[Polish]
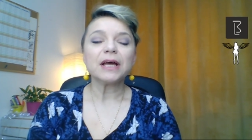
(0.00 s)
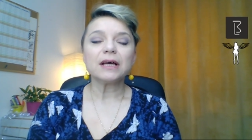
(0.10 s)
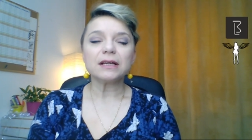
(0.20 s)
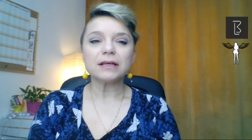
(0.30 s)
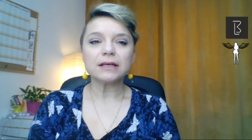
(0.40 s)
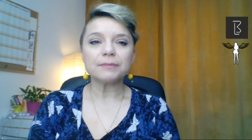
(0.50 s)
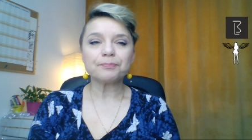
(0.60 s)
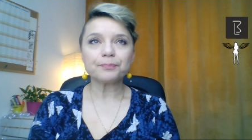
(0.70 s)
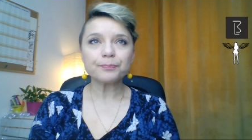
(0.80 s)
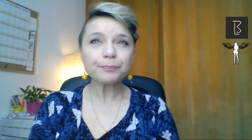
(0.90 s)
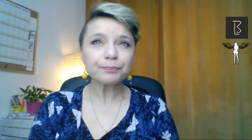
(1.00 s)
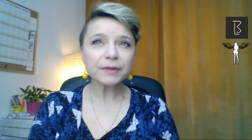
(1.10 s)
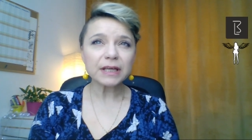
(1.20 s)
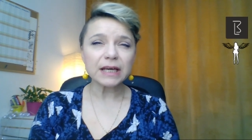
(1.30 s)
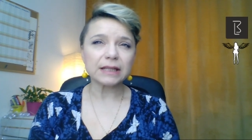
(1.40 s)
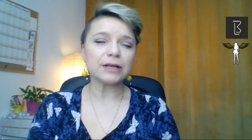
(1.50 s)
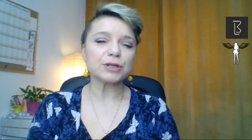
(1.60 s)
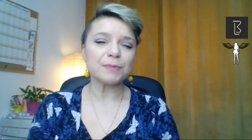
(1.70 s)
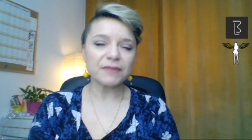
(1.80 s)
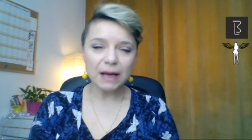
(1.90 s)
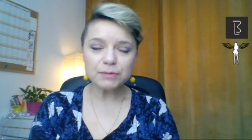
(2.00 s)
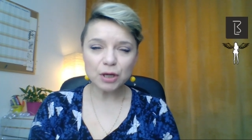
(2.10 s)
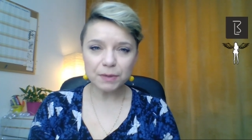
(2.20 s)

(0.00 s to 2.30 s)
Yy, kiedy rozmawiałam z